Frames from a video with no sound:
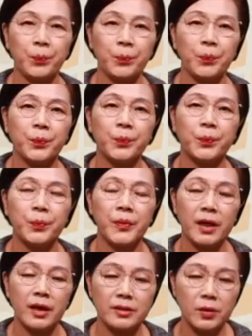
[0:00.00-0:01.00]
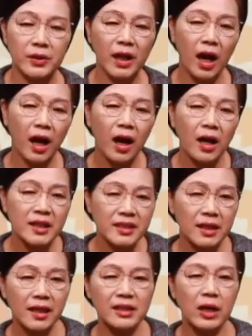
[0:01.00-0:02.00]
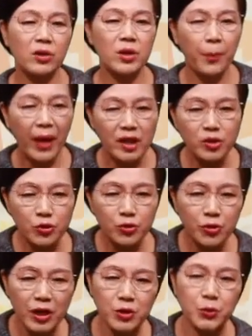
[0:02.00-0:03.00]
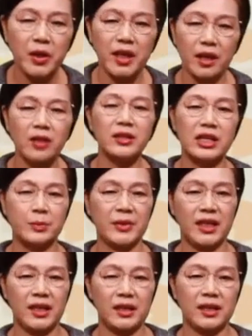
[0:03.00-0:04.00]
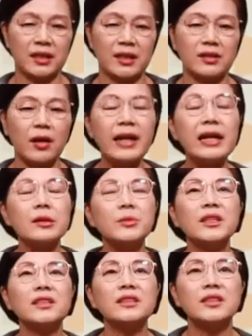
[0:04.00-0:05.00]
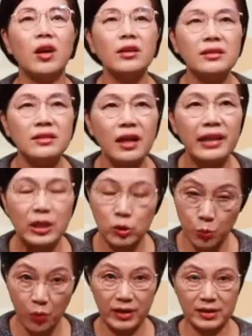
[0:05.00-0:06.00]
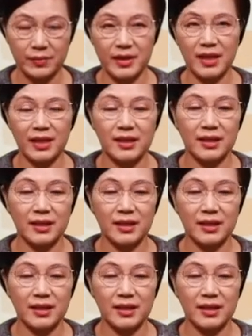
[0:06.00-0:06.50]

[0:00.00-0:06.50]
음, 그래서 우리가 신앙생활은 매 순간순간의 결단입니다. 그래서 하나님은 그 결단에 축복하십니다.